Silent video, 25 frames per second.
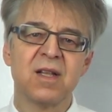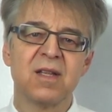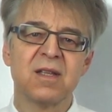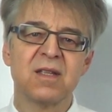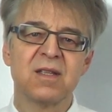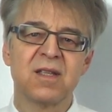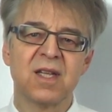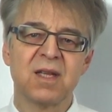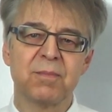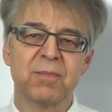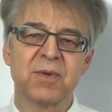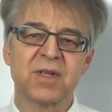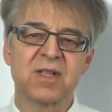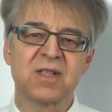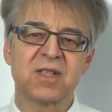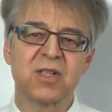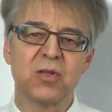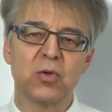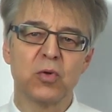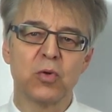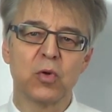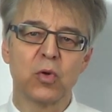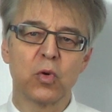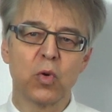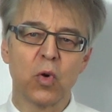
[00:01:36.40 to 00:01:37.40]
die
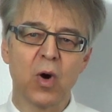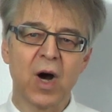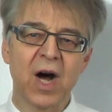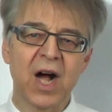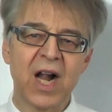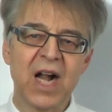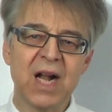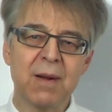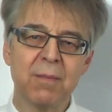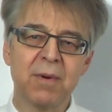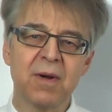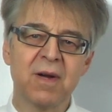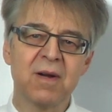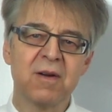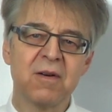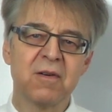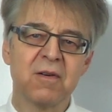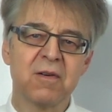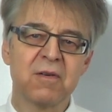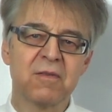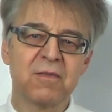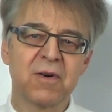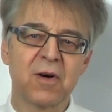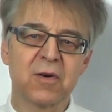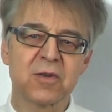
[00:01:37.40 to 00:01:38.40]
Beziehung halbe
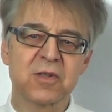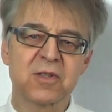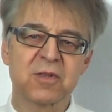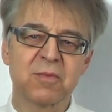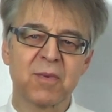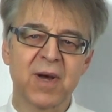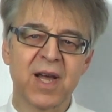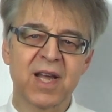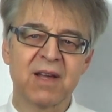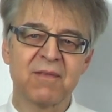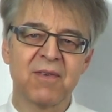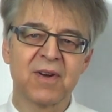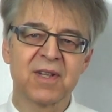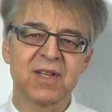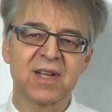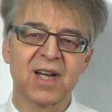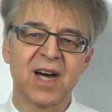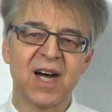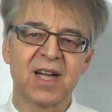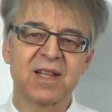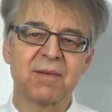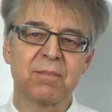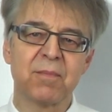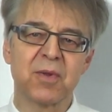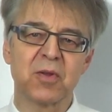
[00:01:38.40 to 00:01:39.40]
V2
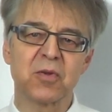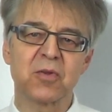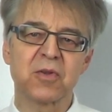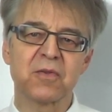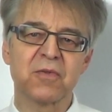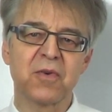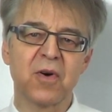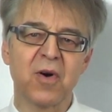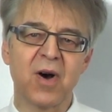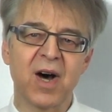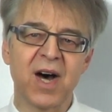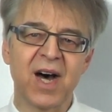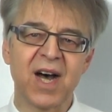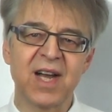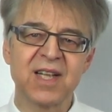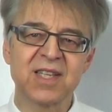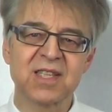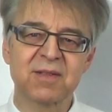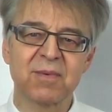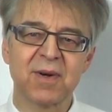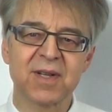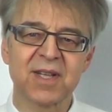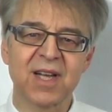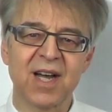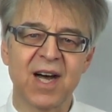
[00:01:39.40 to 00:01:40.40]
Quadrat minus V1
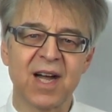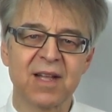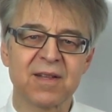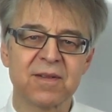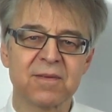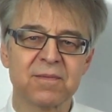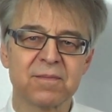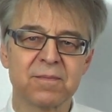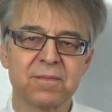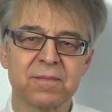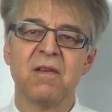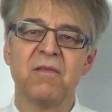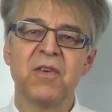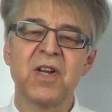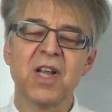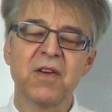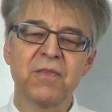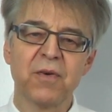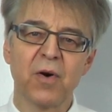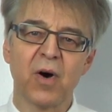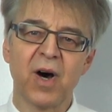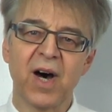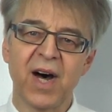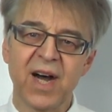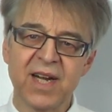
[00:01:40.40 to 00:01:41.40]
Quadrat. Weder
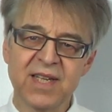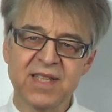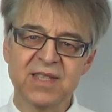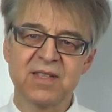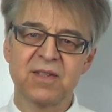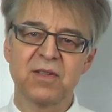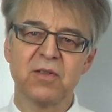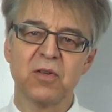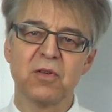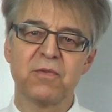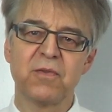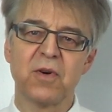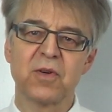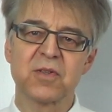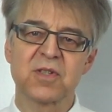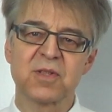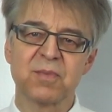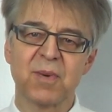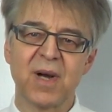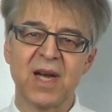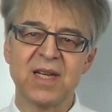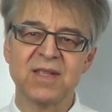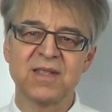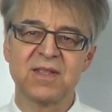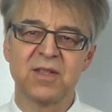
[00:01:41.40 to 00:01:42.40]
V1 noch
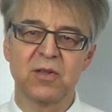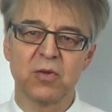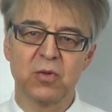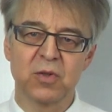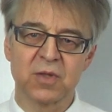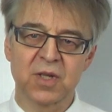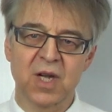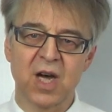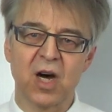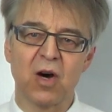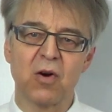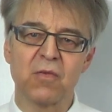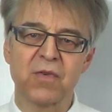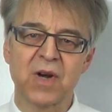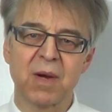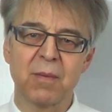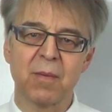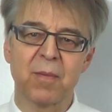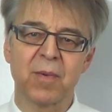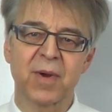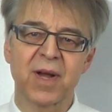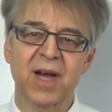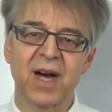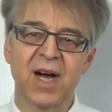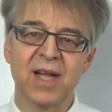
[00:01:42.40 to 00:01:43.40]
V2 sind in unserer Aufgabe
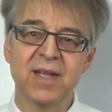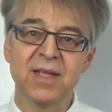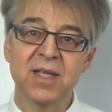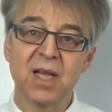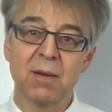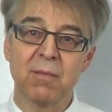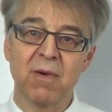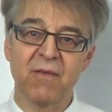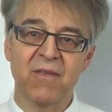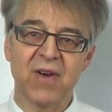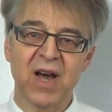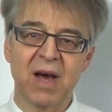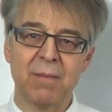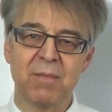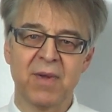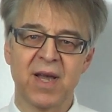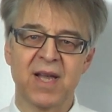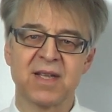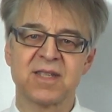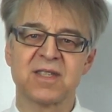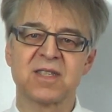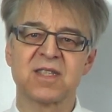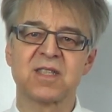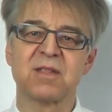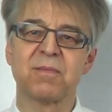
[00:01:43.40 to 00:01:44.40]
bekannt, aber wir haben ja
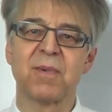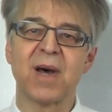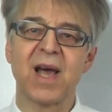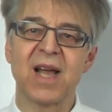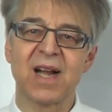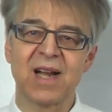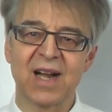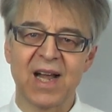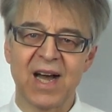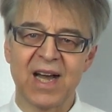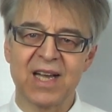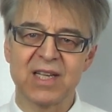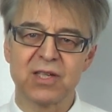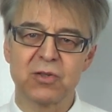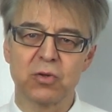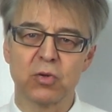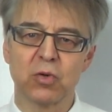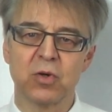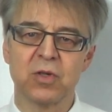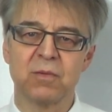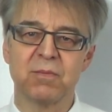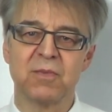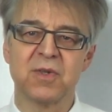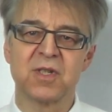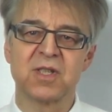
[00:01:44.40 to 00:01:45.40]
jetzt zwei
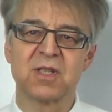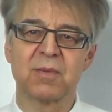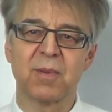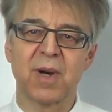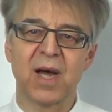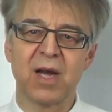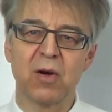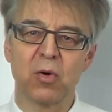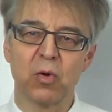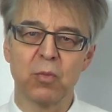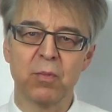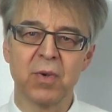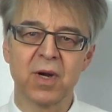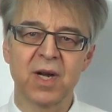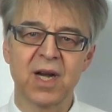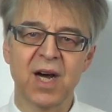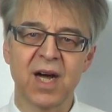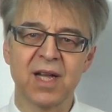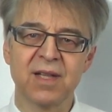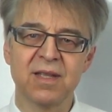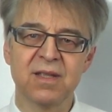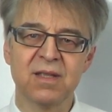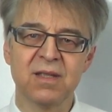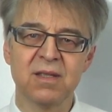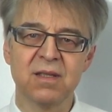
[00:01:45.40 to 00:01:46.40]
Gleichungen mit zwei
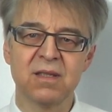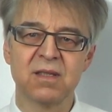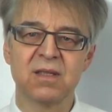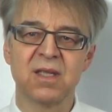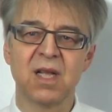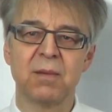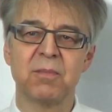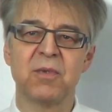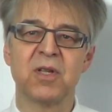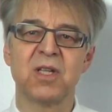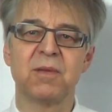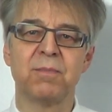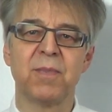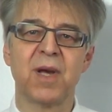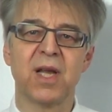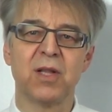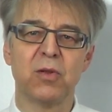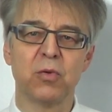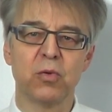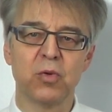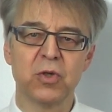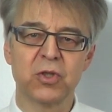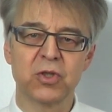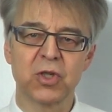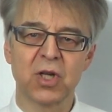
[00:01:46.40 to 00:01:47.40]
Unbekannten, nämlich die
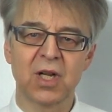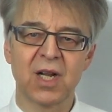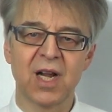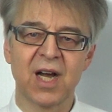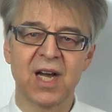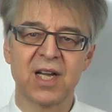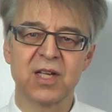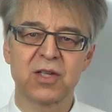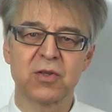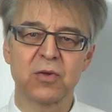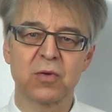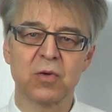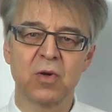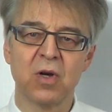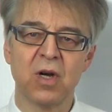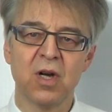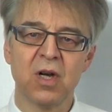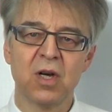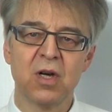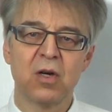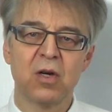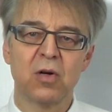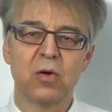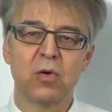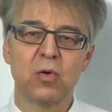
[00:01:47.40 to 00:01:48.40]
Bernoullische Gleichung
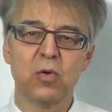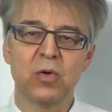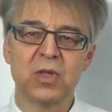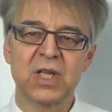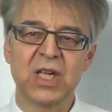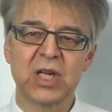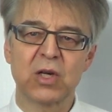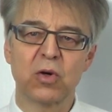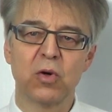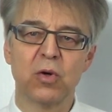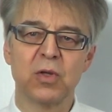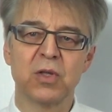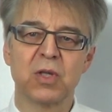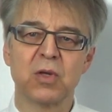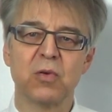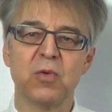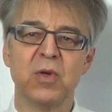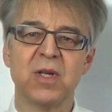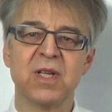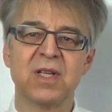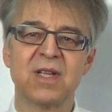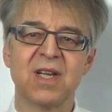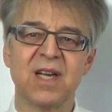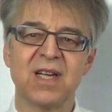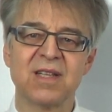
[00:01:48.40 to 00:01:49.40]
und die
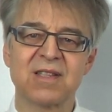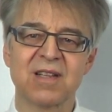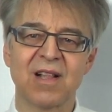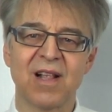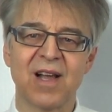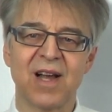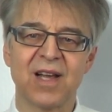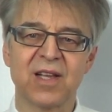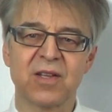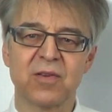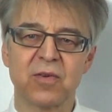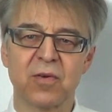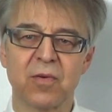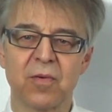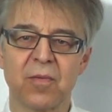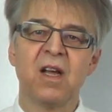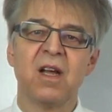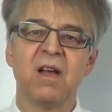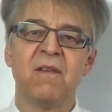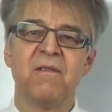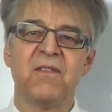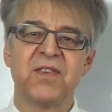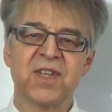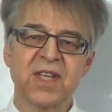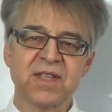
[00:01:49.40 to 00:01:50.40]
Kontinuitätsgleichung.
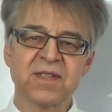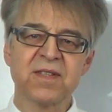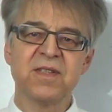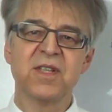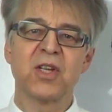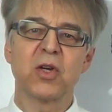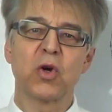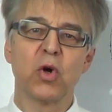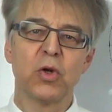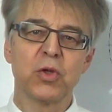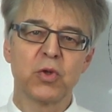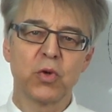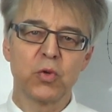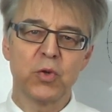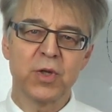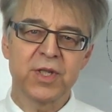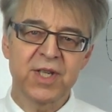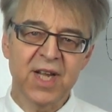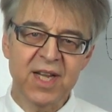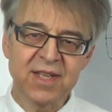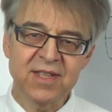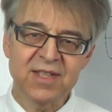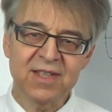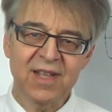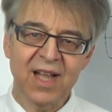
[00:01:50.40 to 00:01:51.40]
Wir setzen die
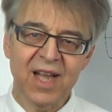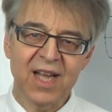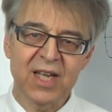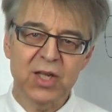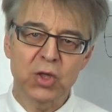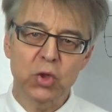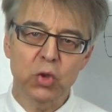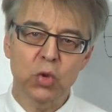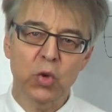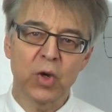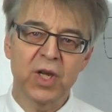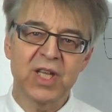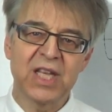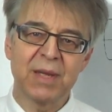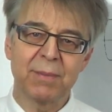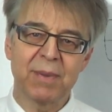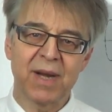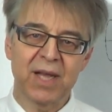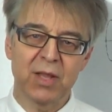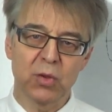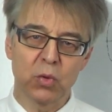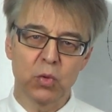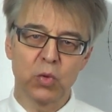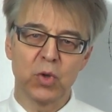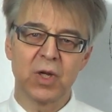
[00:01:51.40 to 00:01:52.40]
Kontinuitätsgleichung in die
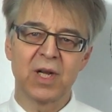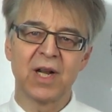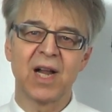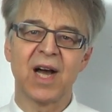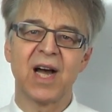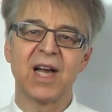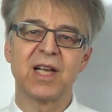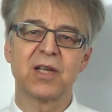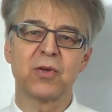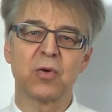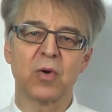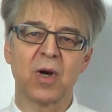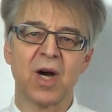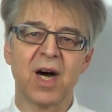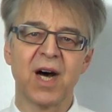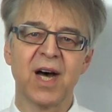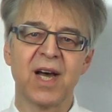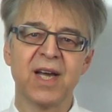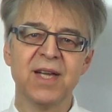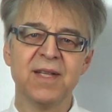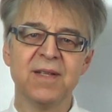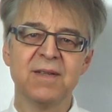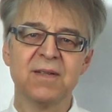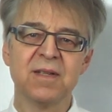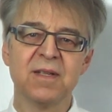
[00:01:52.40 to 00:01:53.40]
Bernoulli-Gleichung
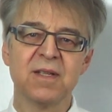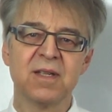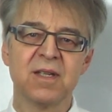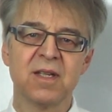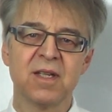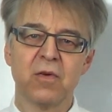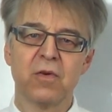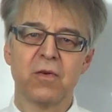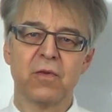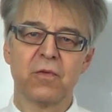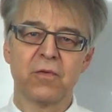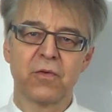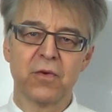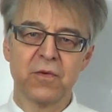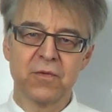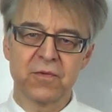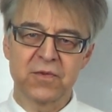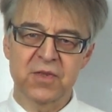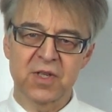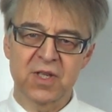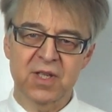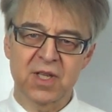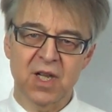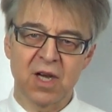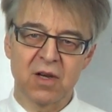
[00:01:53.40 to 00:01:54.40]
ein.
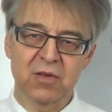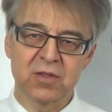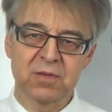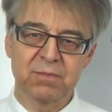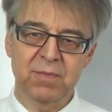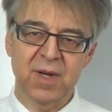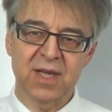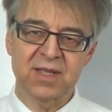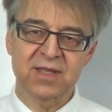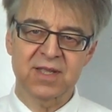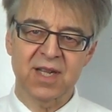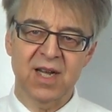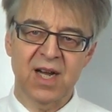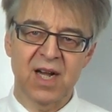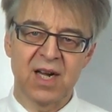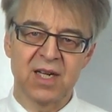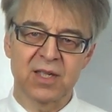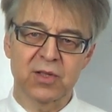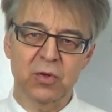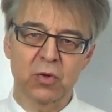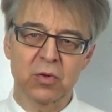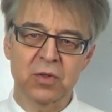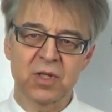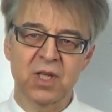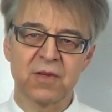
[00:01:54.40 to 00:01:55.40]
50.000 Pascal
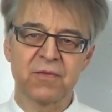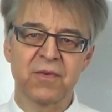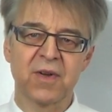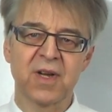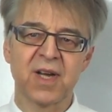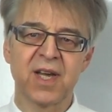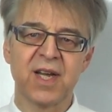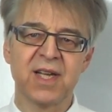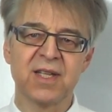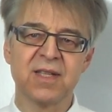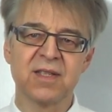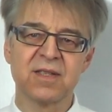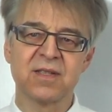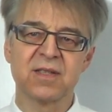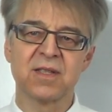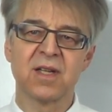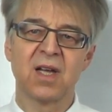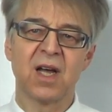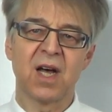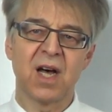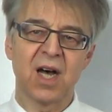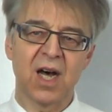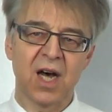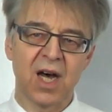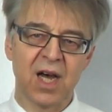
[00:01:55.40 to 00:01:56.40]
Druckdifferenz,
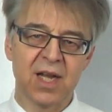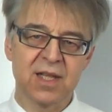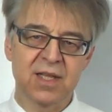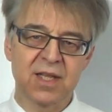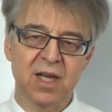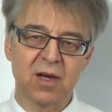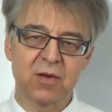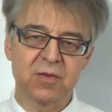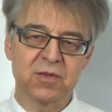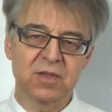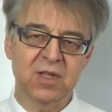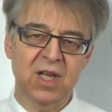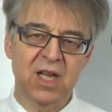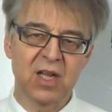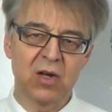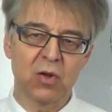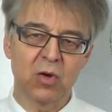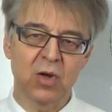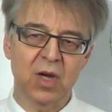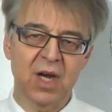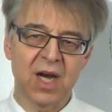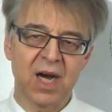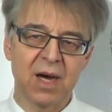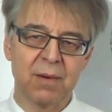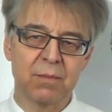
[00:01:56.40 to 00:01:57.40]
1000
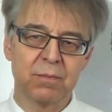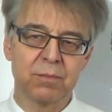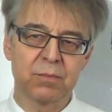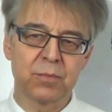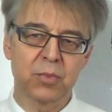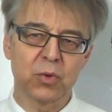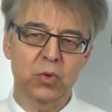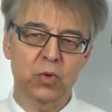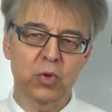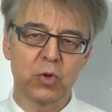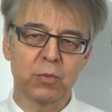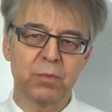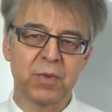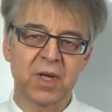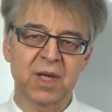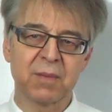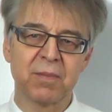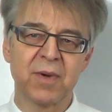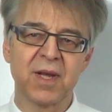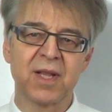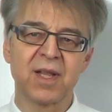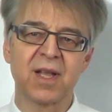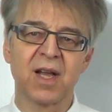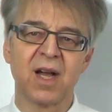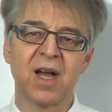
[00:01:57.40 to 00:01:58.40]
kg pro
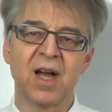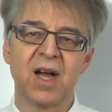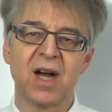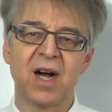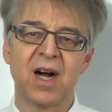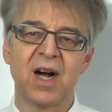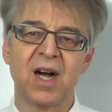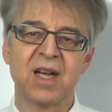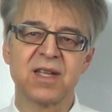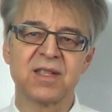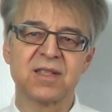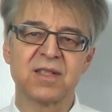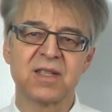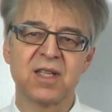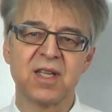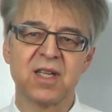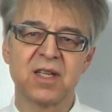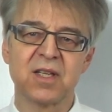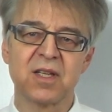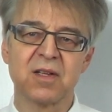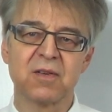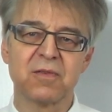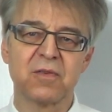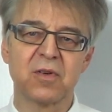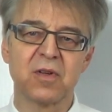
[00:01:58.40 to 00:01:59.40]
Kubikmeter als
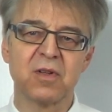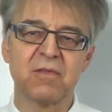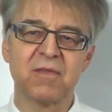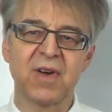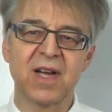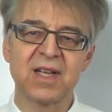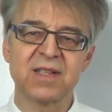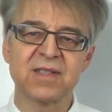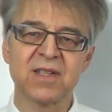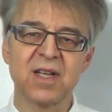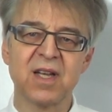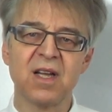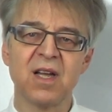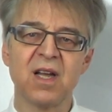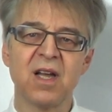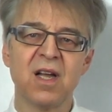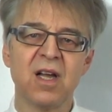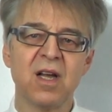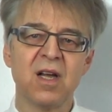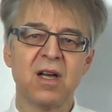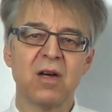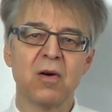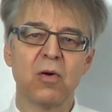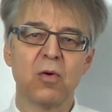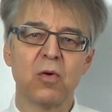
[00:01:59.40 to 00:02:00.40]
Dichte von Wasser
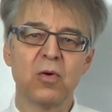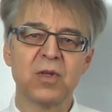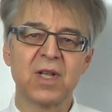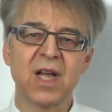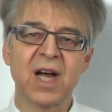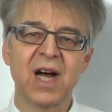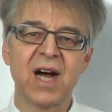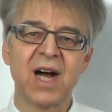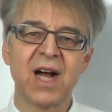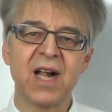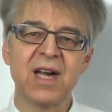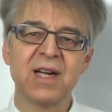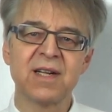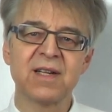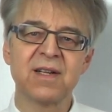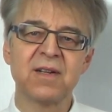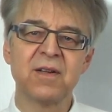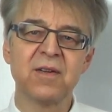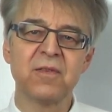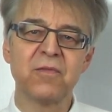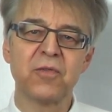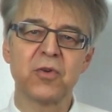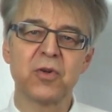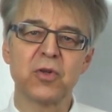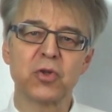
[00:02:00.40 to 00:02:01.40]
und
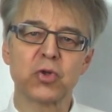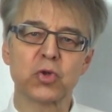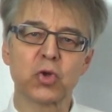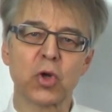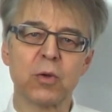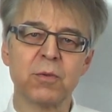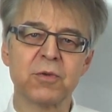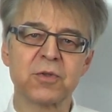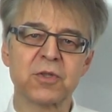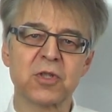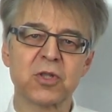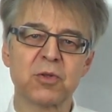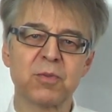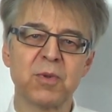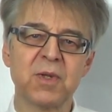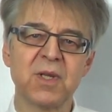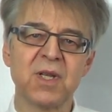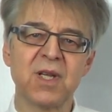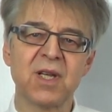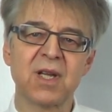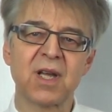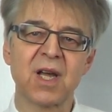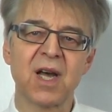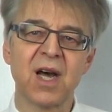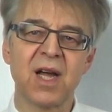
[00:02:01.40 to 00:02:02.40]
erhalten für die
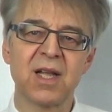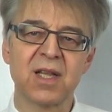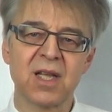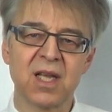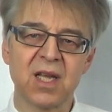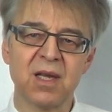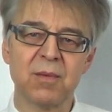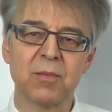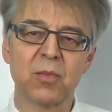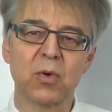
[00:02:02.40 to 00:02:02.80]
Strömungsgeschwindigkeit im